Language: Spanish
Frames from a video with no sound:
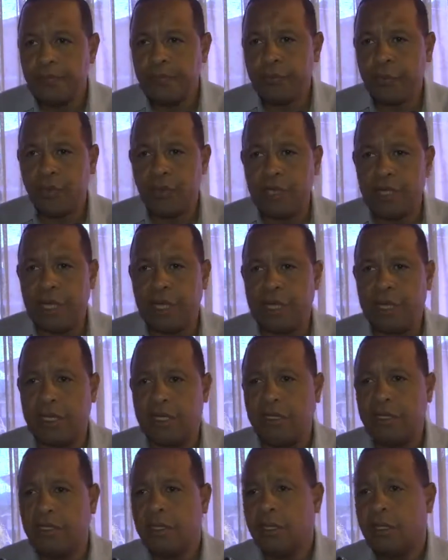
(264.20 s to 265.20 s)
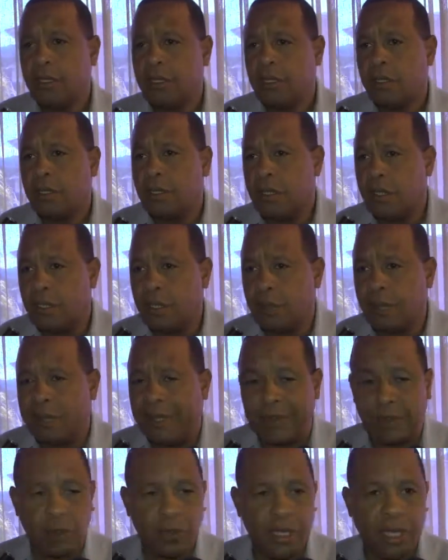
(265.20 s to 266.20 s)
de unidades eh,
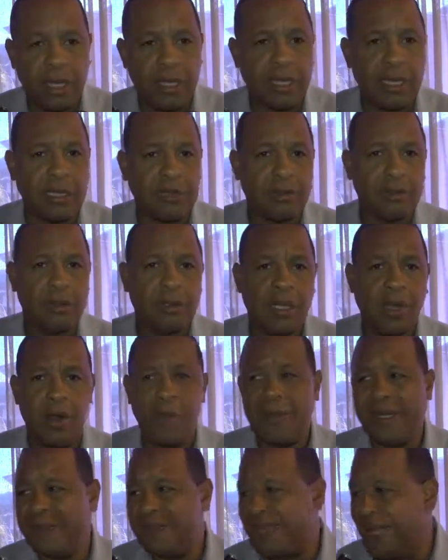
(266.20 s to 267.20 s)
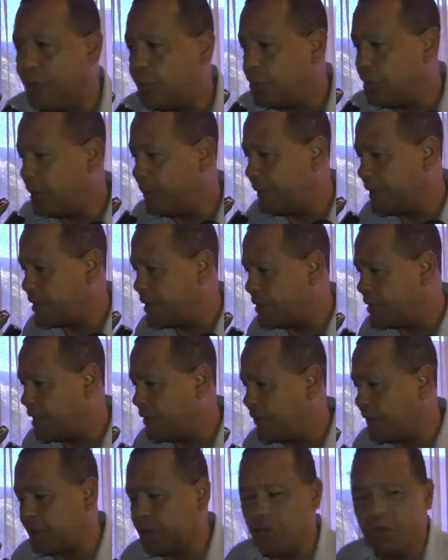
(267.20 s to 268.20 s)
patrulleras, aumentando la presencia
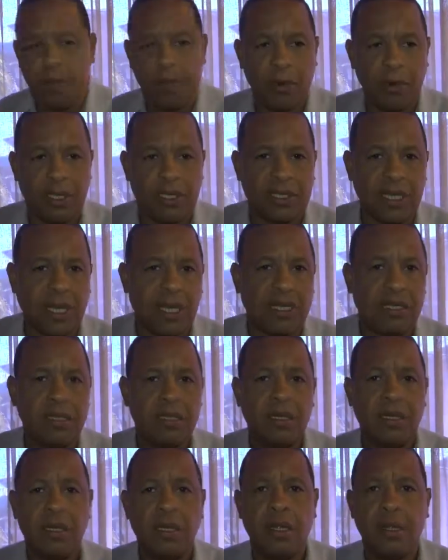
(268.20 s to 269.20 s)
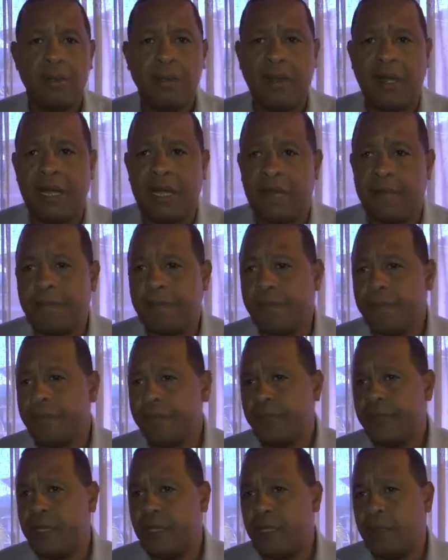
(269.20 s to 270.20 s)
de efectivos policiales para
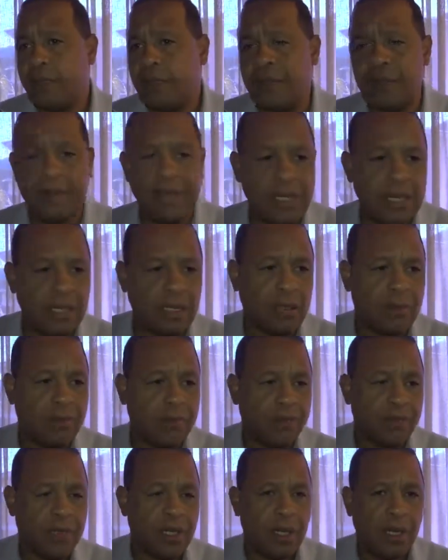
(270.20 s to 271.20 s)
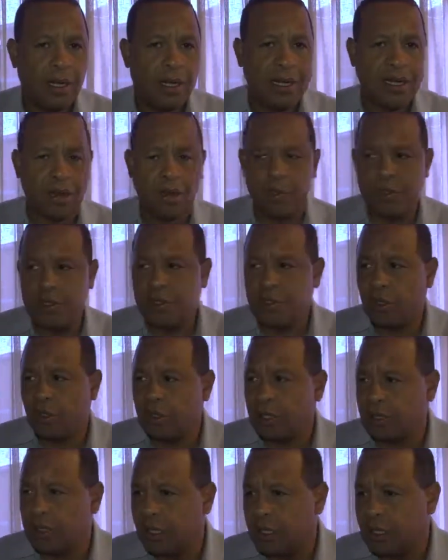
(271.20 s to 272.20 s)
eh, prevenir la comisión
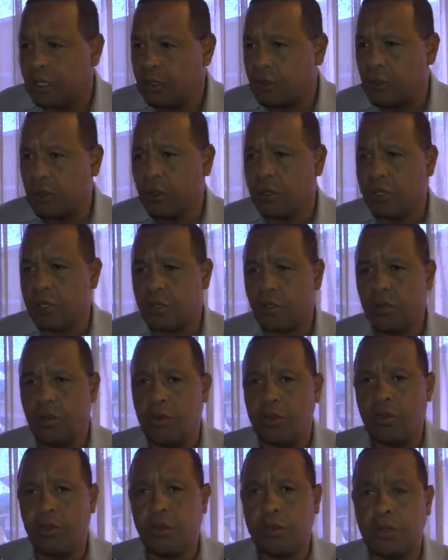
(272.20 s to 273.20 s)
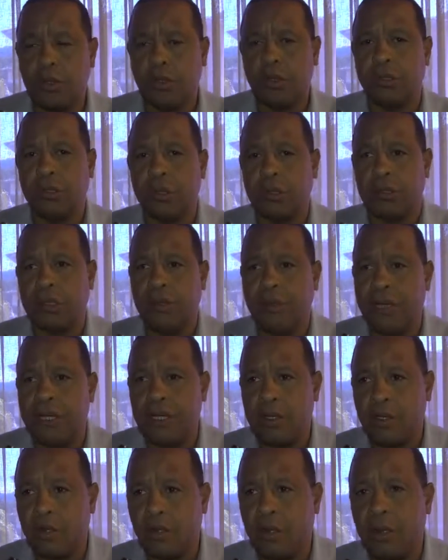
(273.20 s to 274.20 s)
de este delito de robo y hurto de
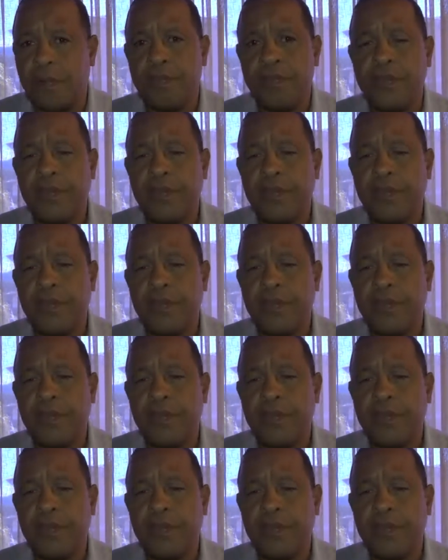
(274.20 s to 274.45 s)
vehículos.